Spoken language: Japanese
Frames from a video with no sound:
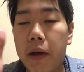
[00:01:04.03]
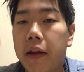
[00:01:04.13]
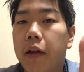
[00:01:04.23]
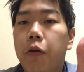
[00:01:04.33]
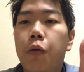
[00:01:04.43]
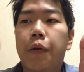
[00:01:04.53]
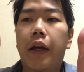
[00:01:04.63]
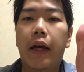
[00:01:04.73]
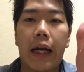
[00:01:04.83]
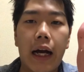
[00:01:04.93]
見えてた風
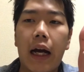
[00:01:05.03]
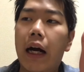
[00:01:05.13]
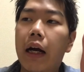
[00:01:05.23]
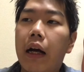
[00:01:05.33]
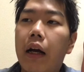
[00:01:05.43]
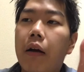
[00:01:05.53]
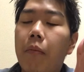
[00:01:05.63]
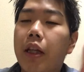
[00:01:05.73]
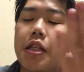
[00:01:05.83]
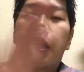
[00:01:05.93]
景が
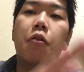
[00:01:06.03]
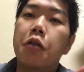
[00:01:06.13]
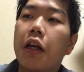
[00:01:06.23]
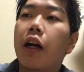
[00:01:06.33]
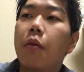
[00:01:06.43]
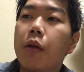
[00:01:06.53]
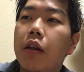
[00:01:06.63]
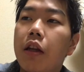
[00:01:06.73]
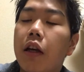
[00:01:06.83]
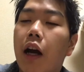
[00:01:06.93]
また違う視点から見
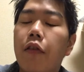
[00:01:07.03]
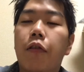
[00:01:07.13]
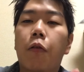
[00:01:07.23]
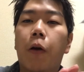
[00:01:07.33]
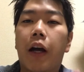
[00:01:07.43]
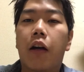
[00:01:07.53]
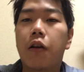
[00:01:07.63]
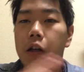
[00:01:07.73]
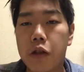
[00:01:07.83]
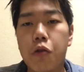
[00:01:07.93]
えて感想が
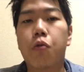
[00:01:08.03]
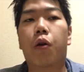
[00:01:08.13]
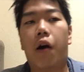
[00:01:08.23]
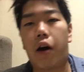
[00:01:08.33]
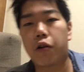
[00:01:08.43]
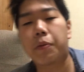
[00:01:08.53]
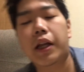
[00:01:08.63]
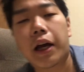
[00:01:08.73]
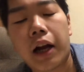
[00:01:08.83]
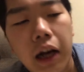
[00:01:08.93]
180度変わる
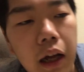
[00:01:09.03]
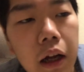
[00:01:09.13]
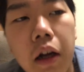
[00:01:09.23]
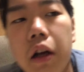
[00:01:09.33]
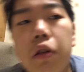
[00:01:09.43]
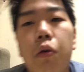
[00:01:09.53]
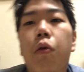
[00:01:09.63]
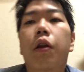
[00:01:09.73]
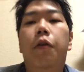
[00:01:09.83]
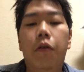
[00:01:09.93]
みたいなと
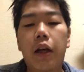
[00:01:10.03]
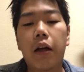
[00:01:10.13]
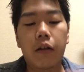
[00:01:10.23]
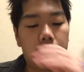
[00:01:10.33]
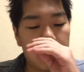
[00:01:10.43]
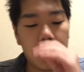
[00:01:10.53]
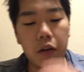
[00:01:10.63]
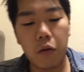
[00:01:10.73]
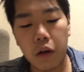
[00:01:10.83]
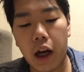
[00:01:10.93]
ころですよね
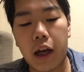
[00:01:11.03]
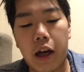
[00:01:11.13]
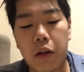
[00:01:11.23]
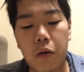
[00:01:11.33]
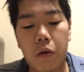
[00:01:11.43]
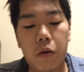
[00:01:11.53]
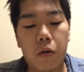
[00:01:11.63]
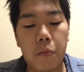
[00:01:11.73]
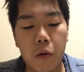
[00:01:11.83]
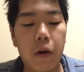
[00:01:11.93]
で今回、あ
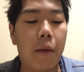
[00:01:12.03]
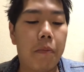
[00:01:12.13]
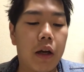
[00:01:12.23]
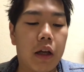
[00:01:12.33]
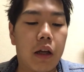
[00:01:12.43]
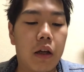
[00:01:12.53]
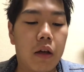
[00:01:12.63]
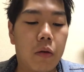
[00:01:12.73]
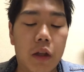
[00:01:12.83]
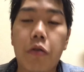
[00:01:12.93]
のー、もうやっぱり
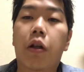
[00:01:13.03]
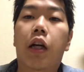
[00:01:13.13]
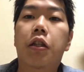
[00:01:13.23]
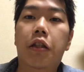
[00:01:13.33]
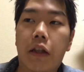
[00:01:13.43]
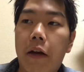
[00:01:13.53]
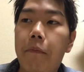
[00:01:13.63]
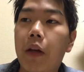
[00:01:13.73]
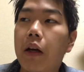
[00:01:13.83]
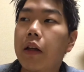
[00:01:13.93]
同じような感じでしたね
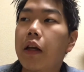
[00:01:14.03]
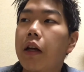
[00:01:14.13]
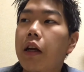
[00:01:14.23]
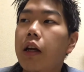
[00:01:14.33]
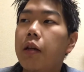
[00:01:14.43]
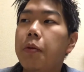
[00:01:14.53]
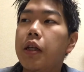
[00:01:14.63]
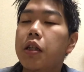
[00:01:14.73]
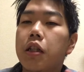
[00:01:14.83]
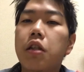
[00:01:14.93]
で
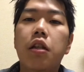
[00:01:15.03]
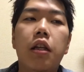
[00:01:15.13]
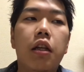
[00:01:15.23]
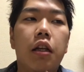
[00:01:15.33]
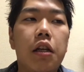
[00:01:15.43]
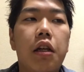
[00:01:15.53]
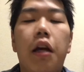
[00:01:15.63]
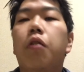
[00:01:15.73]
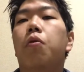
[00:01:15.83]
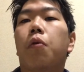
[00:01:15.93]

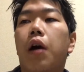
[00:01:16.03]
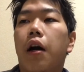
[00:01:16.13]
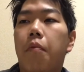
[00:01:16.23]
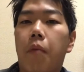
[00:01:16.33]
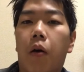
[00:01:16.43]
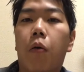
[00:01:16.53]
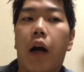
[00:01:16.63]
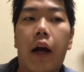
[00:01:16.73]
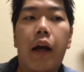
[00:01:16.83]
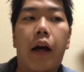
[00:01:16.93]
ABCDE エンドが、まあ、今
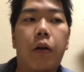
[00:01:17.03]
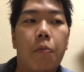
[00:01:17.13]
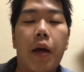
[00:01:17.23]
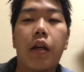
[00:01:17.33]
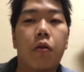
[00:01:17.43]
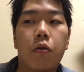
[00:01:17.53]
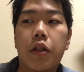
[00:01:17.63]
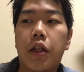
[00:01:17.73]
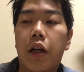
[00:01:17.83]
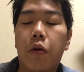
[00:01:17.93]
回あのメインの
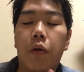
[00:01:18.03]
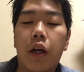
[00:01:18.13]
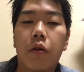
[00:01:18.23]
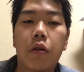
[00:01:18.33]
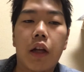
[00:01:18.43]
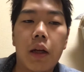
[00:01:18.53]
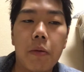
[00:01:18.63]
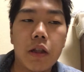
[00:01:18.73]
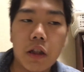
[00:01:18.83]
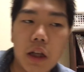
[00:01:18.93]
シナリオのエンドになり
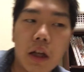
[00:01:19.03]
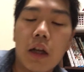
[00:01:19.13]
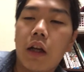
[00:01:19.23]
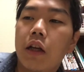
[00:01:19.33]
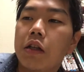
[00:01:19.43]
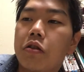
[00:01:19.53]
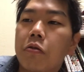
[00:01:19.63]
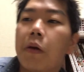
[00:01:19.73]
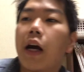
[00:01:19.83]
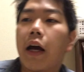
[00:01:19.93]
まして1
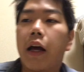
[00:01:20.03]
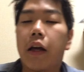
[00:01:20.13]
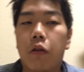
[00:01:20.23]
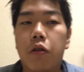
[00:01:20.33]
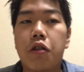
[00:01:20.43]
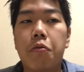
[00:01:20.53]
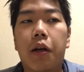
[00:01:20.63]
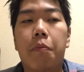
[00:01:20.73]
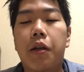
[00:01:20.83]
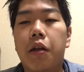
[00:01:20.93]
周目が A エンド2周
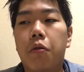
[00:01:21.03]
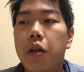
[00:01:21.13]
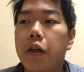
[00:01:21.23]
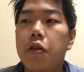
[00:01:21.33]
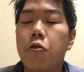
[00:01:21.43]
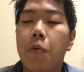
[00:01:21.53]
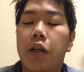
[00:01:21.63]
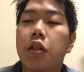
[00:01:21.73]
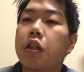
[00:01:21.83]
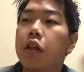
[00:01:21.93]
目が B エンドで3周目
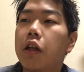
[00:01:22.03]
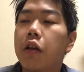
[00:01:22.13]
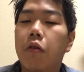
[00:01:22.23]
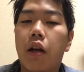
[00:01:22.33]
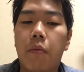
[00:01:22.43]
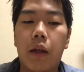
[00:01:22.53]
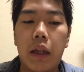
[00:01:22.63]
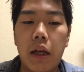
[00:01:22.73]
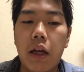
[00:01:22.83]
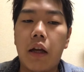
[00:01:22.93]
が CD エンド選べ
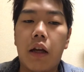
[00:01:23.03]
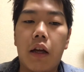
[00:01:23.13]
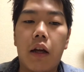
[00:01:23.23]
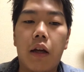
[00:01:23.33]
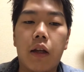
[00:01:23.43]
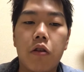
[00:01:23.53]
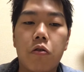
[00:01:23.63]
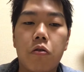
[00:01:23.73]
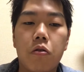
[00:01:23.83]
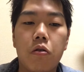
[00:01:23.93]
て、えー、3周